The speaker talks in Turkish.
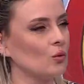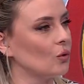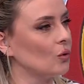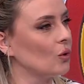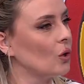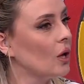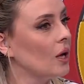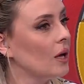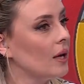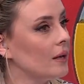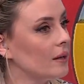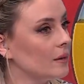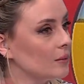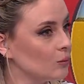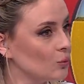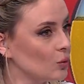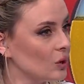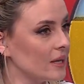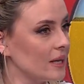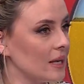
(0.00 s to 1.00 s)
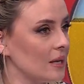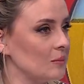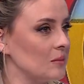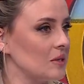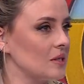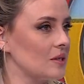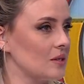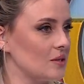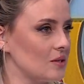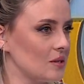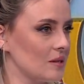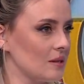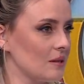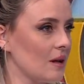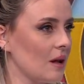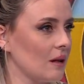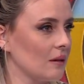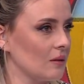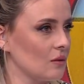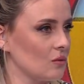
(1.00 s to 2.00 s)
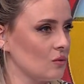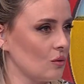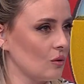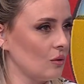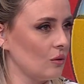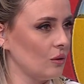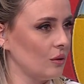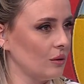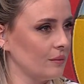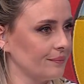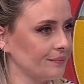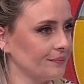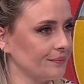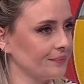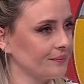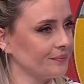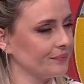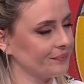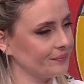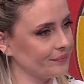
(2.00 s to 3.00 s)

Ama önemli yani. bir tarafta da Abdullah Avcı